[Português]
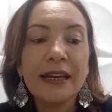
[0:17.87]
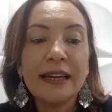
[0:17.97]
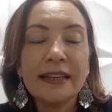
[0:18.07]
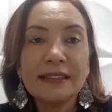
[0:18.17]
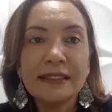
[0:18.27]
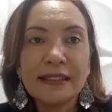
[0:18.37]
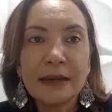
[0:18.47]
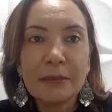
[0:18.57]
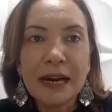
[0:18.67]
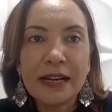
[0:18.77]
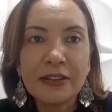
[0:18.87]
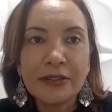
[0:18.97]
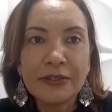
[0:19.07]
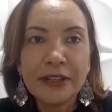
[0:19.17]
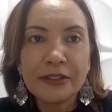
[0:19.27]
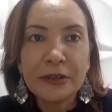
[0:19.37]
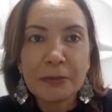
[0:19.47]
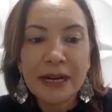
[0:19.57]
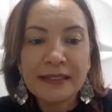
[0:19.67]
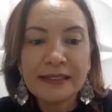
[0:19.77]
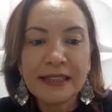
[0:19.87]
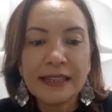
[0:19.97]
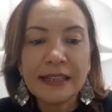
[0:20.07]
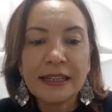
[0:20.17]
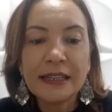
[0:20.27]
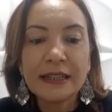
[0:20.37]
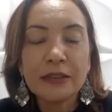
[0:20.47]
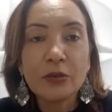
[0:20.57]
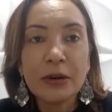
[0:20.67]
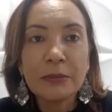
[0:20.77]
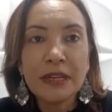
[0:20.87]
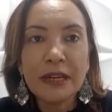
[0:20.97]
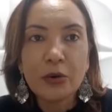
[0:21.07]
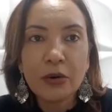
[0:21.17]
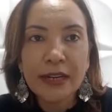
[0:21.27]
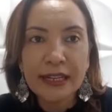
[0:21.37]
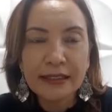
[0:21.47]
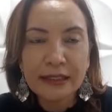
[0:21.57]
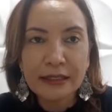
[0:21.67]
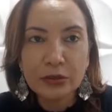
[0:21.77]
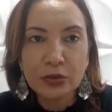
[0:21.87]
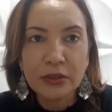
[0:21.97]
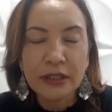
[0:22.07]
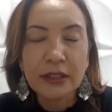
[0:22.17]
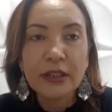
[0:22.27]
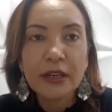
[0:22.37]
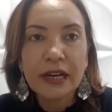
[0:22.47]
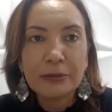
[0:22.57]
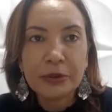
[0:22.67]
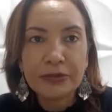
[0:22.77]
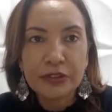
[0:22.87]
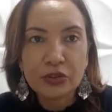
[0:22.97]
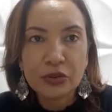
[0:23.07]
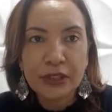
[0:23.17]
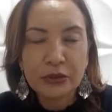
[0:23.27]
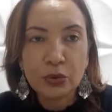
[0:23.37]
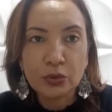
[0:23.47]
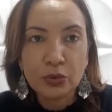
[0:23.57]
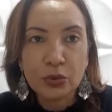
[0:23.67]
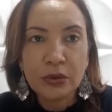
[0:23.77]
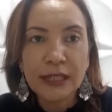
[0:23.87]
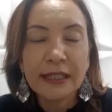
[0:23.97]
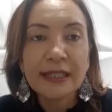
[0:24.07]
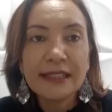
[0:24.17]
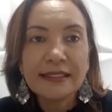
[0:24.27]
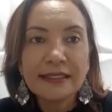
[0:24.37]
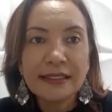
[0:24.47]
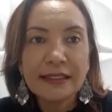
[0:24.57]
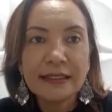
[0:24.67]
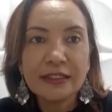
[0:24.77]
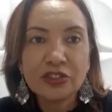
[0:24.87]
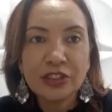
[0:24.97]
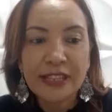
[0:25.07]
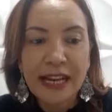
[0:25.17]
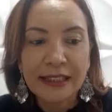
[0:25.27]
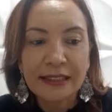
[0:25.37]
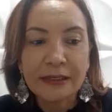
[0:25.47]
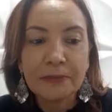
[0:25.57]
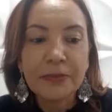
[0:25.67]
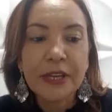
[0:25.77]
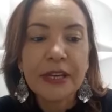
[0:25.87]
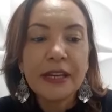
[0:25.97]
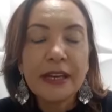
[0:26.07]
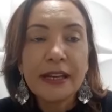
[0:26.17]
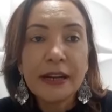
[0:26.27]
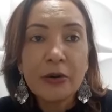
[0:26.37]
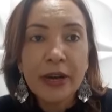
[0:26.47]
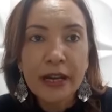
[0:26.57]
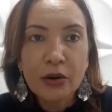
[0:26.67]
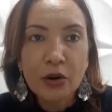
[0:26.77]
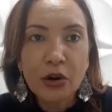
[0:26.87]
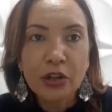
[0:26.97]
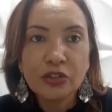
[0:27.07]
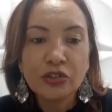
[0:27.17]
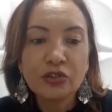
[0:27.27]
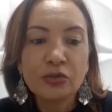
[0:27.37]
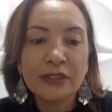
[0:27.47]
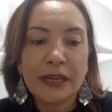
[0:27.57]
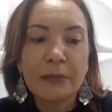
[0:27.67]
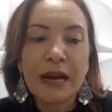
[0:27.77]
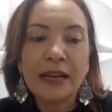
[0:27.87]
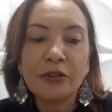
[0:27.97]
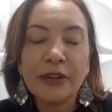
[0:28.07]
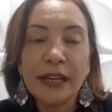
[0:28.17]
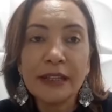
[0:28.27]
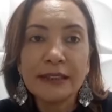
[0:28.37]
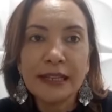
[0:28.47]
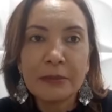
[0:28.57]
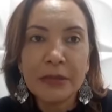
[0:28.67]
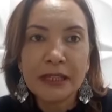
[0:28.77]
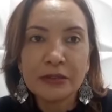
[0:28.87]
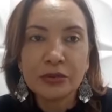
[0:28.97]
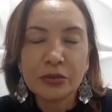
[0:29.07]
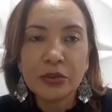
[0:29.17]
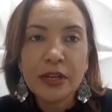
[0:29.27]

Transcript: Esse trabalho é feito em parceria com a minha orientadora, a professora doutora Sandra Schneider. Ele é um recorte de um trabalho em andamento